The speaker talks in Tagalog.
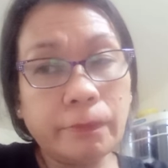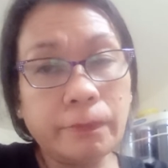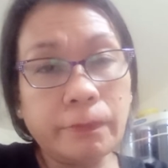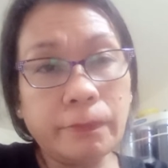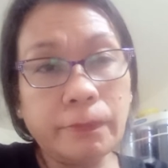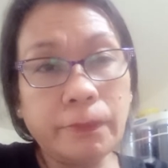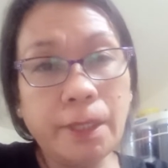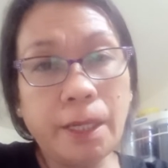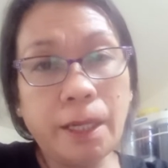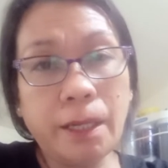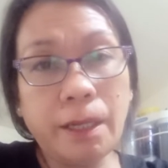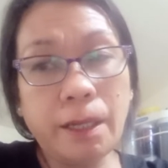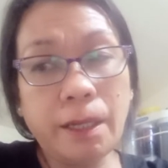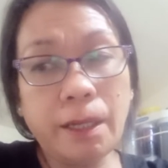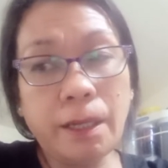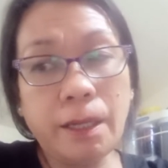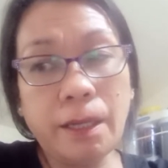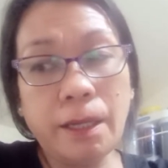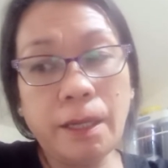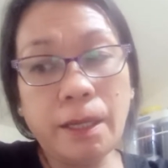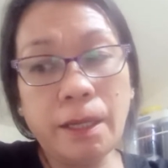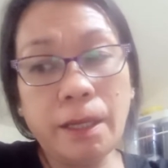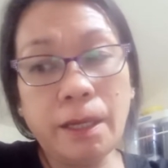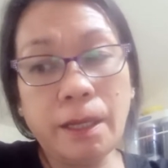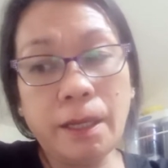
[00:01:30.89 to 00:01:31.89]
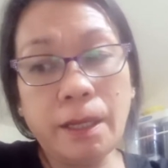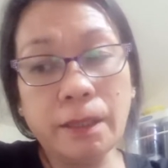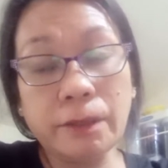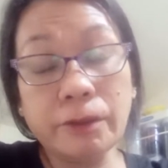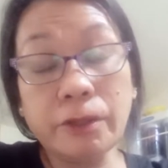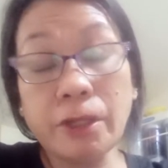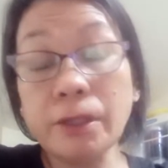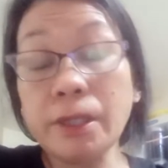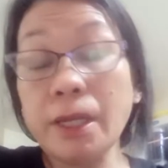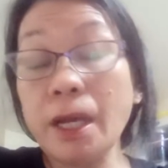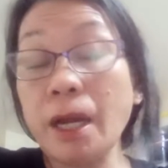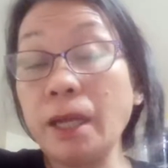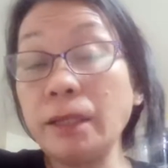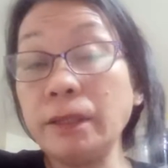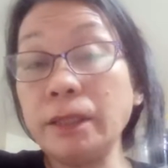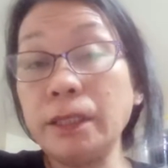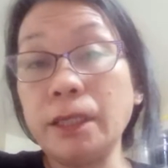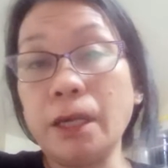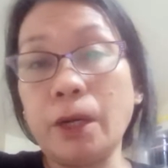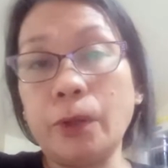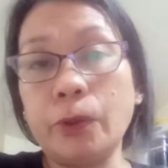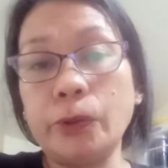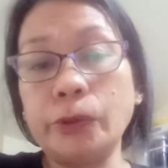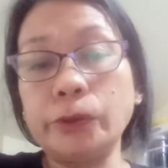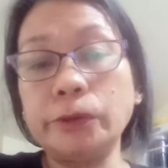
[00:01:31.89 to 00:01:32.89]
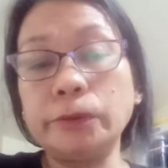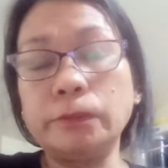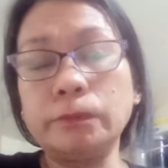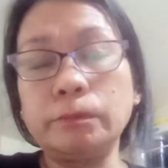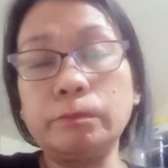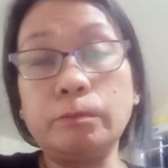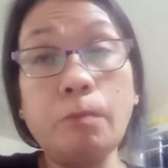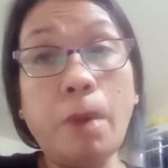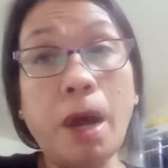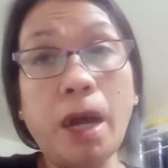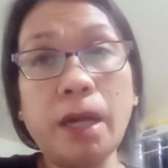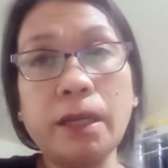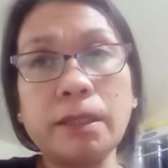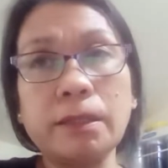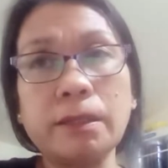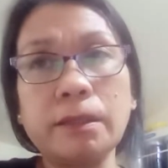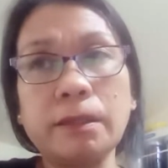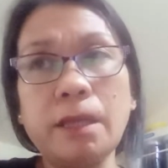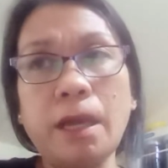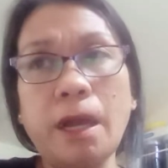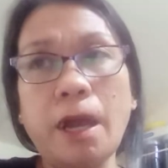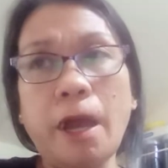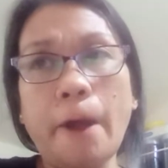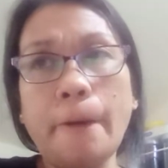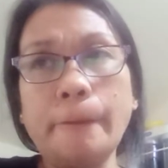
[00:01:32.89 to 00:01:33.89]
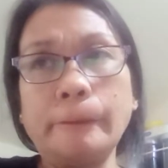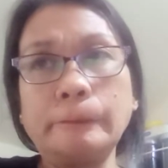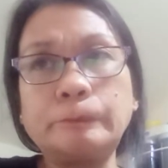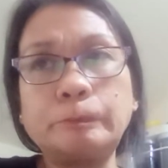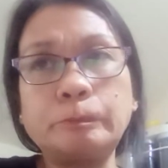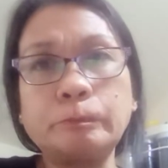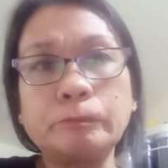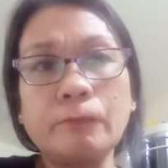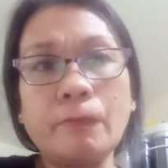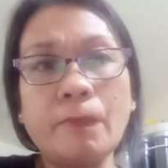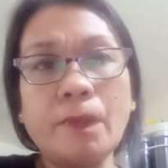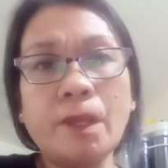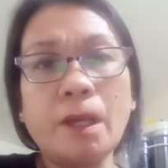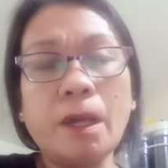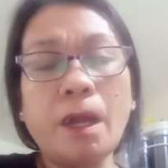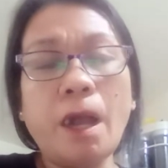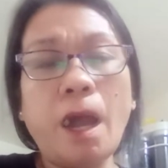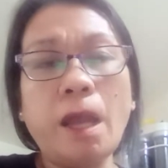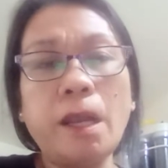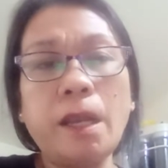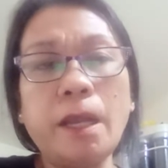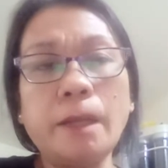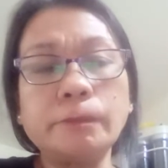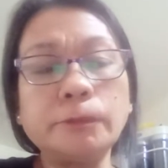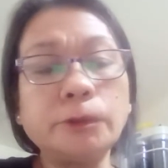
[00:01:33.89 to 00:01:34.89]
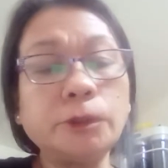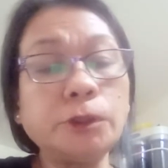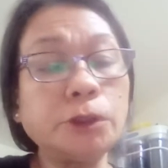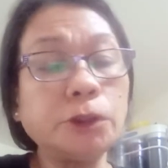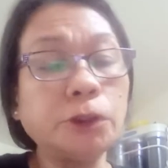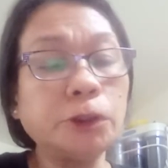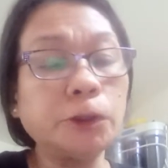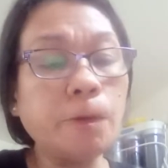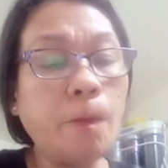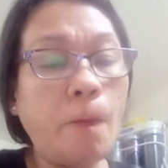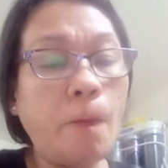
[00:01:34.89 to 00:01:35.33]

na tataka din ako bakit na kala mo